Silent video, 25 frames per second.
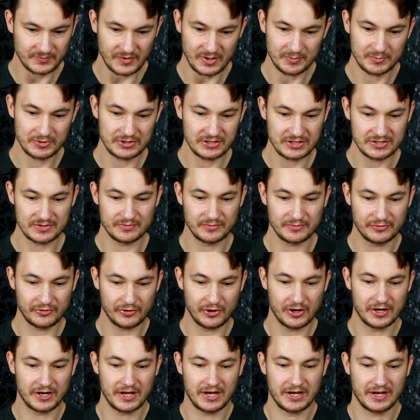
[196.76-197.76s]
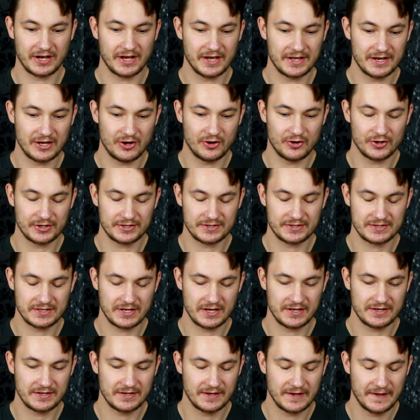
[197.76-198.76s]
mit diesem Vorgang einer
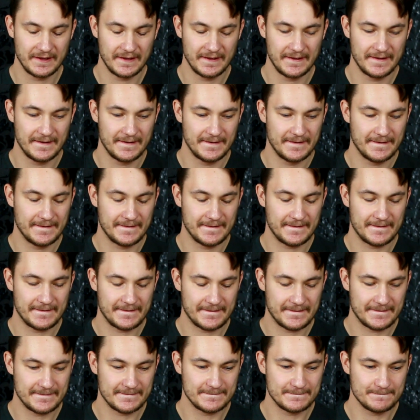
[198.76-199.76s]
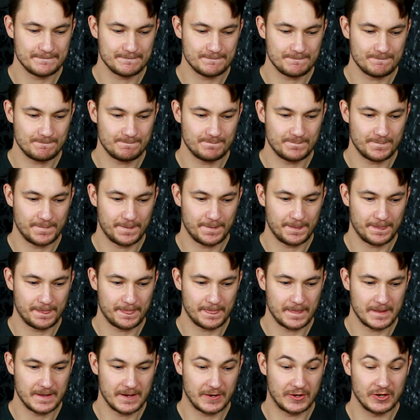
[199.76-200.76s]
Hochzeit. Ähm,
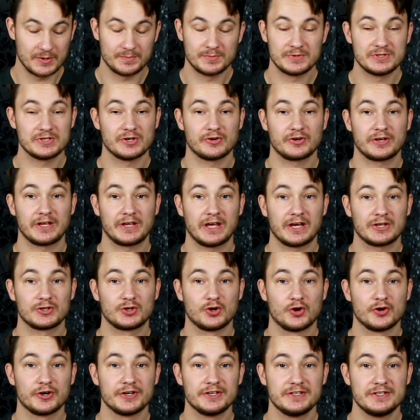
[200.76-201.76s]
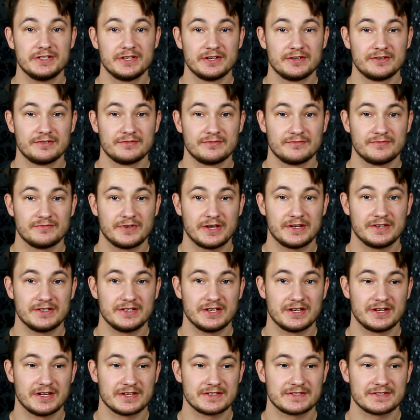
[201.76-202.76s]
ihr könnt mich auch gern korrigieren, wenn
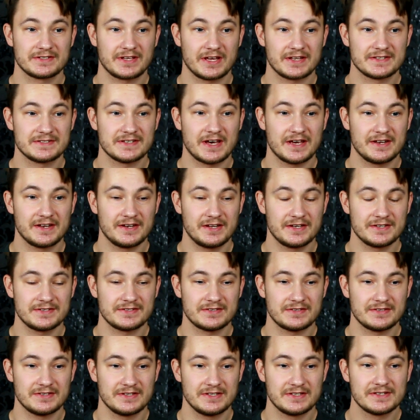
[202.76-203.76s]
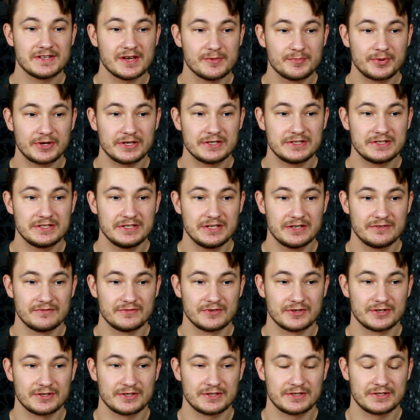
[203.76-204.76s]
ihr das ganz anders interpretieren
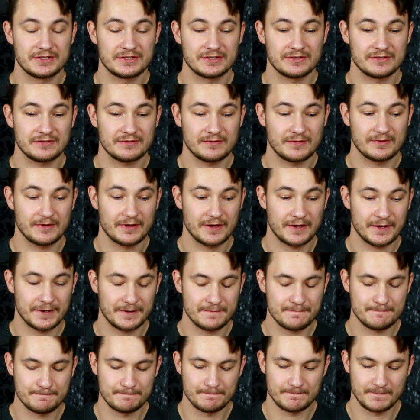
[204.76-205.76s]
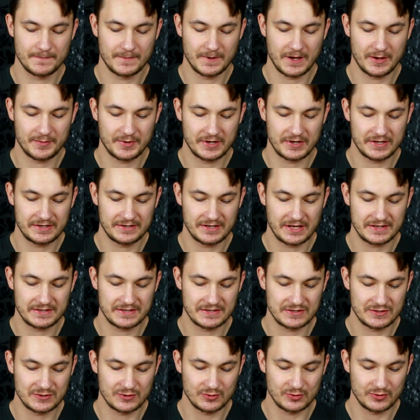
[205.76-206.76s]
würdet, ähm, aber das
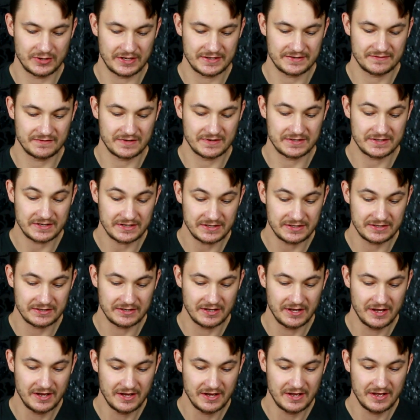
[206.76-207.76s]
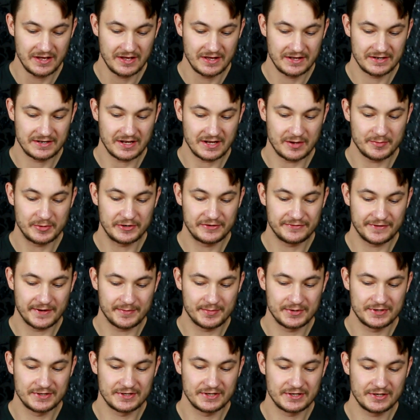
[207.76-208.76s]
ist so das, was ich damit
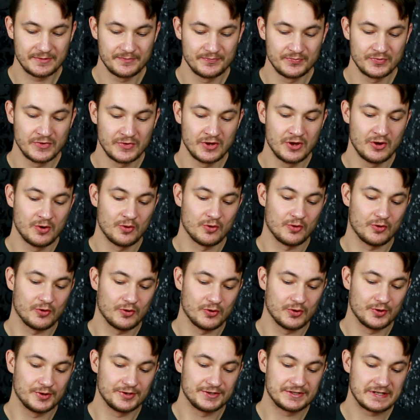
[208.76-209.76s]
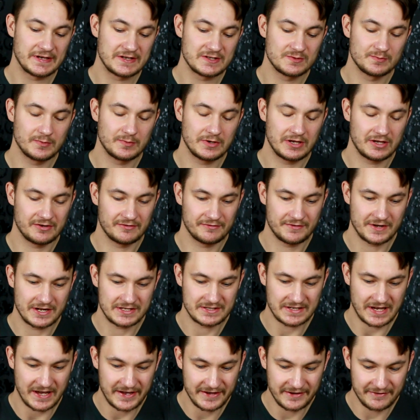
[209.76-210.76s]
verbinde. Und da ist mir
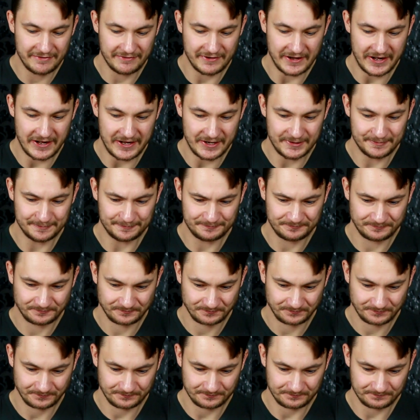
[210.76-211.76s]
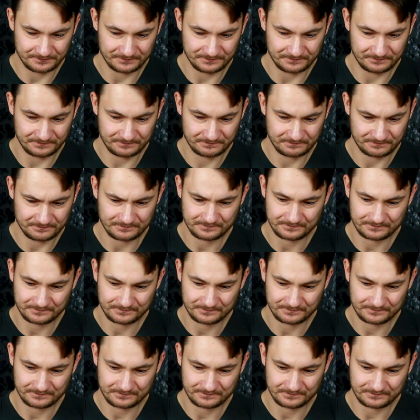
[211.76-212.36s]
jedenfalls eingefallen, mm,